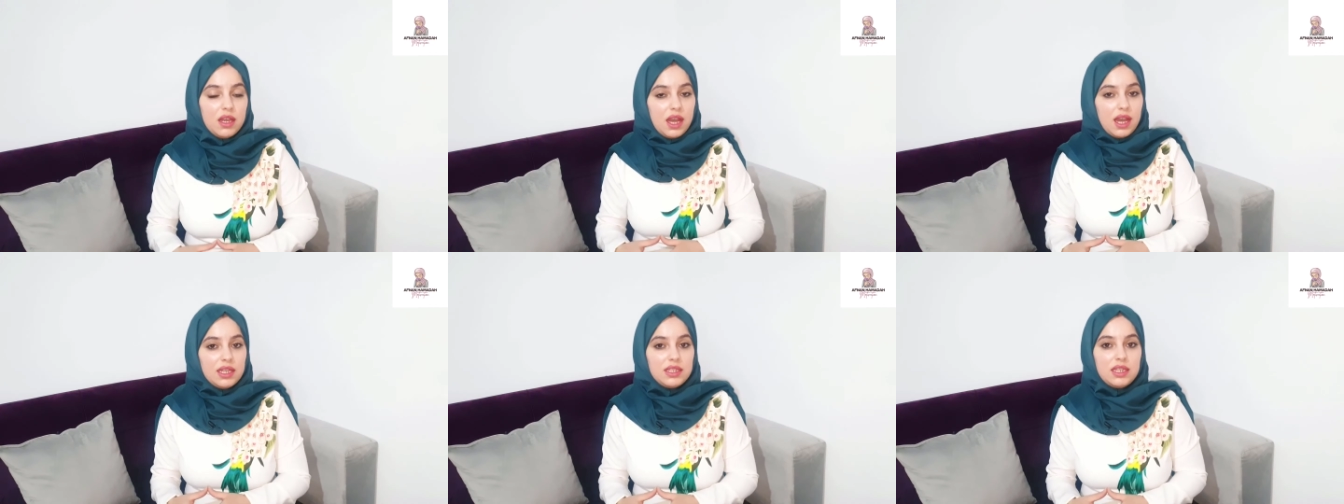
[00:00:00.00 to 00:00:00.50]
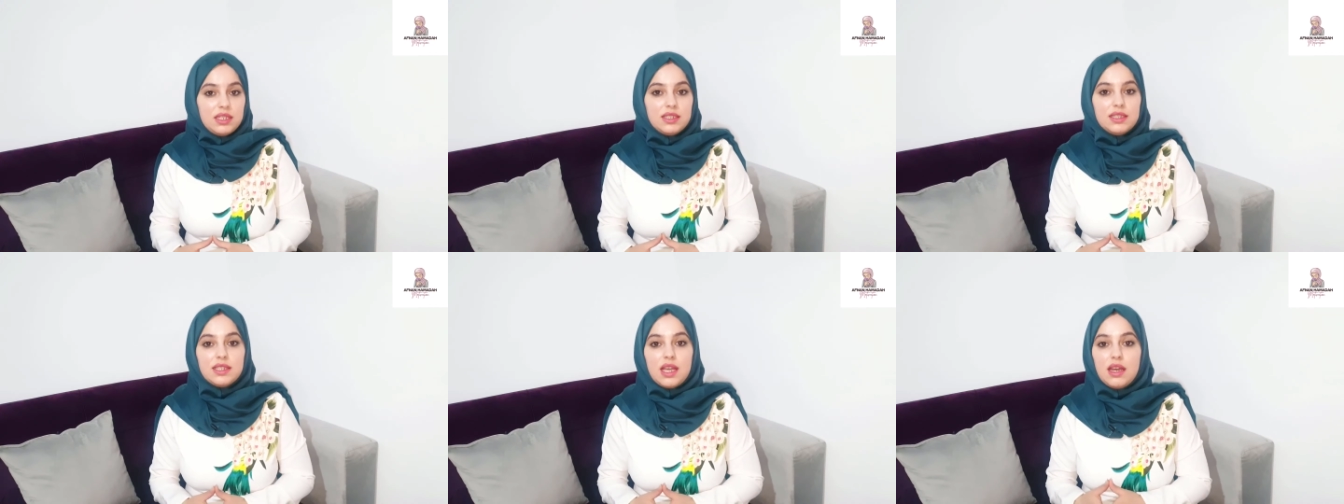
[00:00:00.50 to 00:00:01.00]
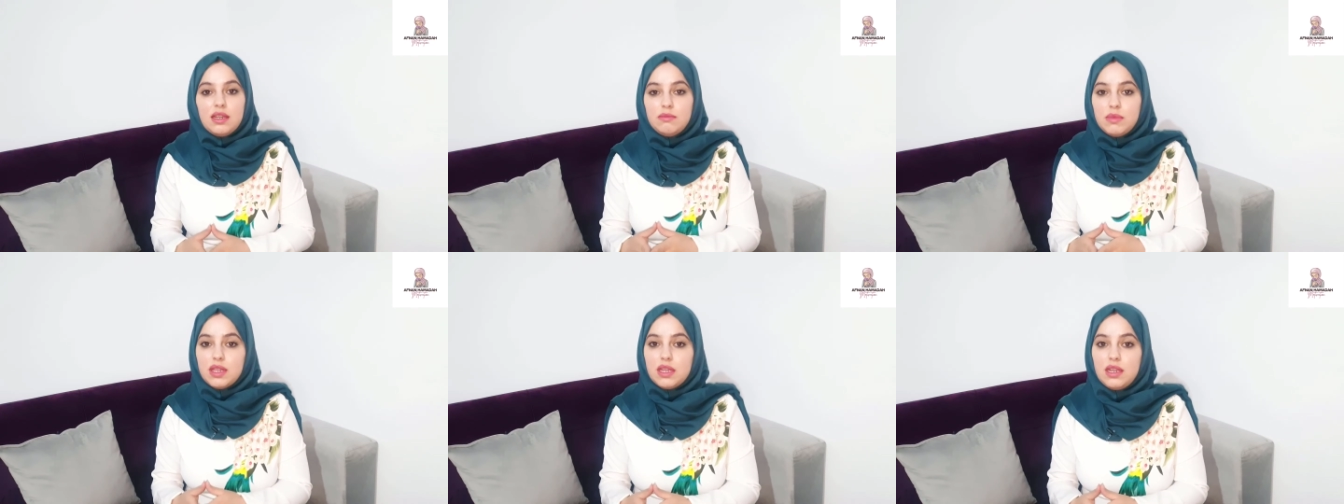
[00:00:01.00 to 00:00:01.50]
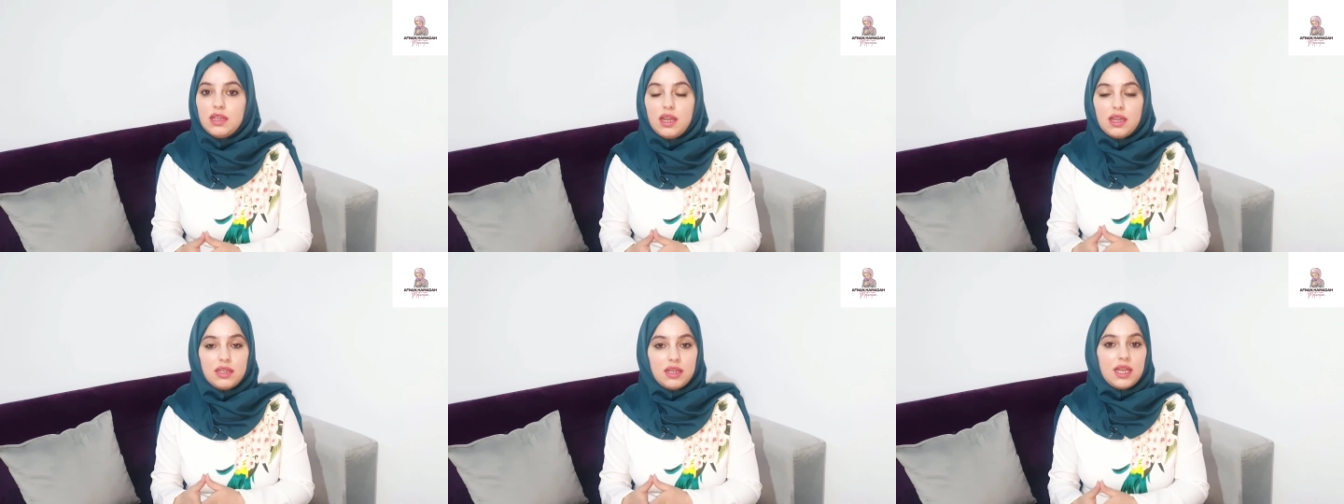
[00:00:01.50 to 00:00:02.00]
هذا الانسان مثلا
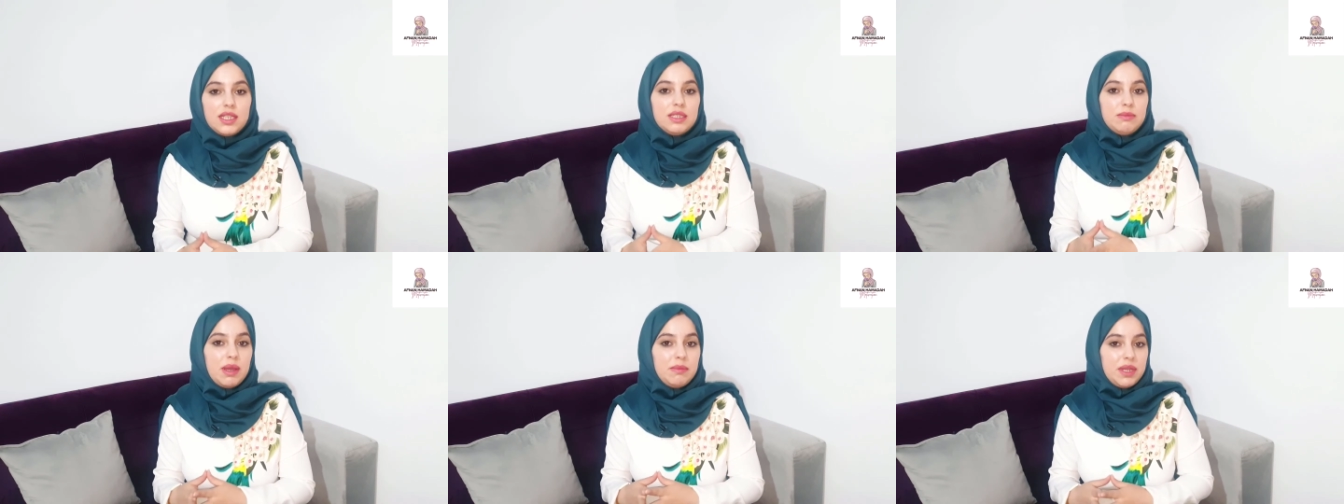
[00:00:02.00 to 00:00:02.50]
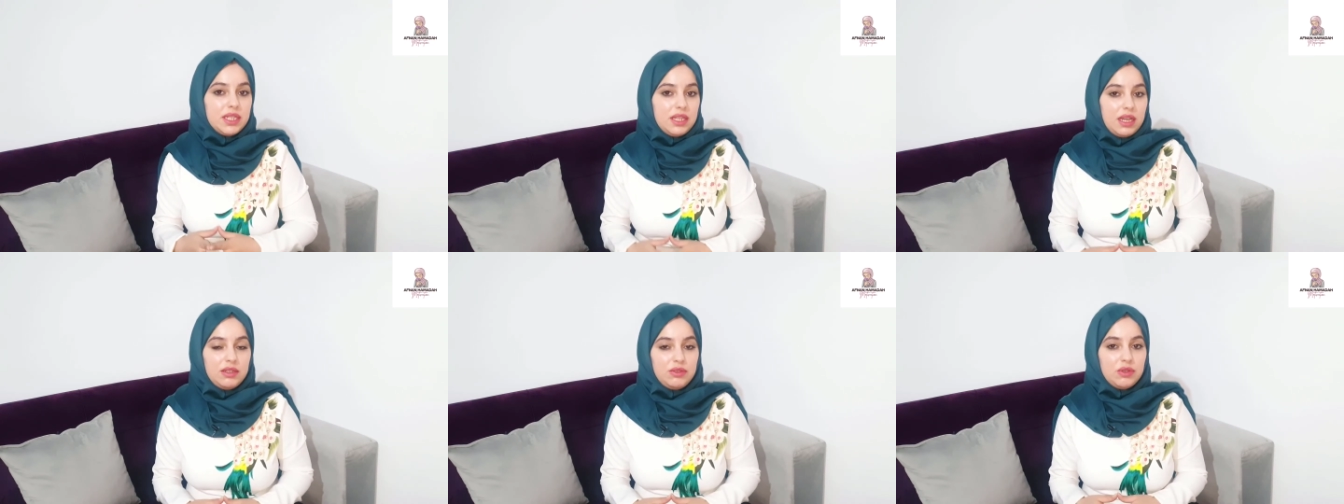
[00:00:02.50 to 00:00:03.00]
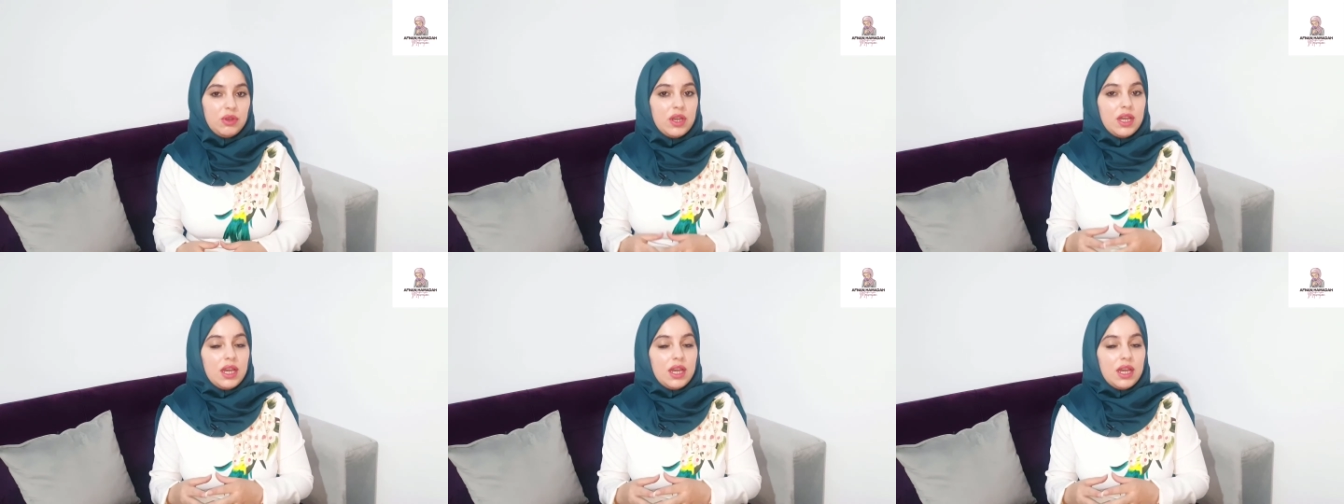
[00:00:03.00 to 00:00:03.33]
انا لازم ابعد عنه